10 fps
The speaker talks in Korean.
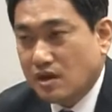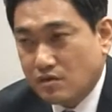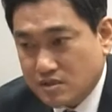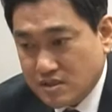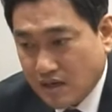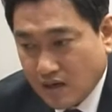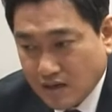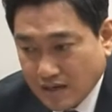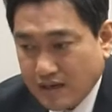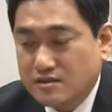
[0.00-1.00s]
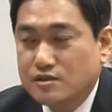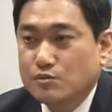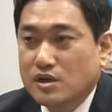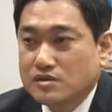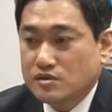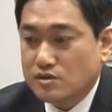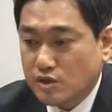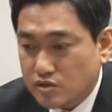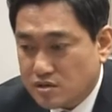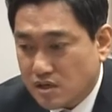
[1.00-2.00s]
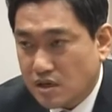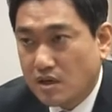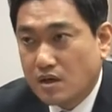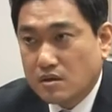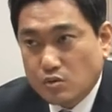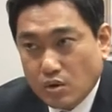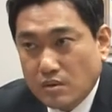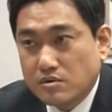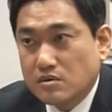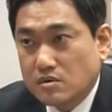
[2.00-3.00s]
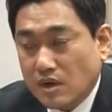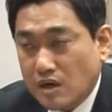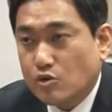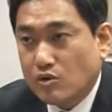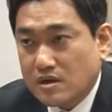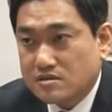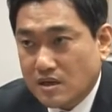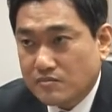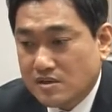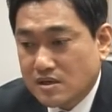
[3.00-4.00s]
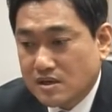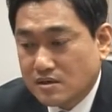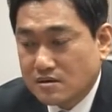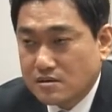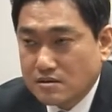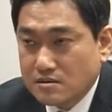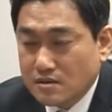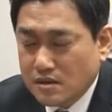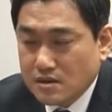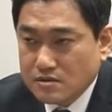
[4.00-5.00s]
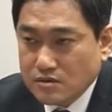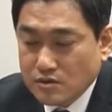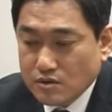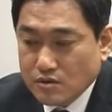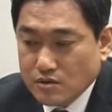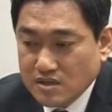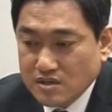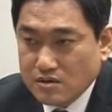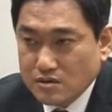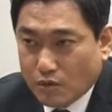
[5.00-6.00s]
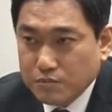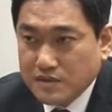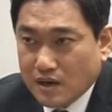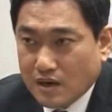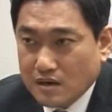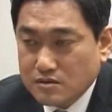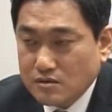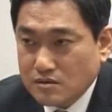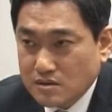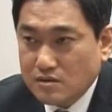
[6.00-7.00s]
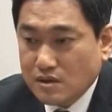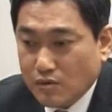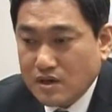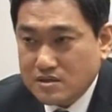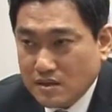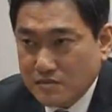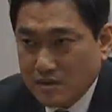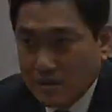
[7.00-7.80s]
할 것이냐라는 측면에서는 현재 통합을 하려고 하는 사람들끼리는 전혀 이견이 없다. 저는 이렇게 확신합니다.